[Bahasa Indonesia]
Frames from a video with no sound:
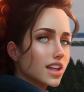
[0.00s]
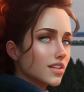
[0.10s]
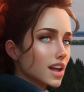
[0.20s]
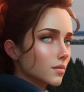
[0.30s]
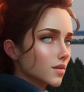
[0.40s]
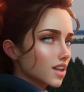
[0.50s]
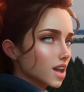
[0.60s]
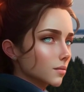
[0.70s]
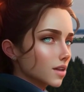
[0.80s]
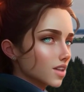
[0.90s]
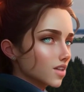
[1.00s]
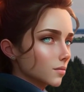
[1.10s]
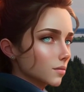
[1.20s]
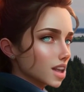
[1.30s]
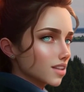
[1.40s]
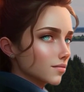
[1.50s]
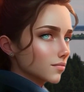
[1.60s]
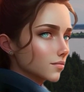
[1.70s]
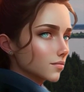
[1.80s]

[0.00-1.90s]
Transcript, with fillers: danau yang menakjubkan.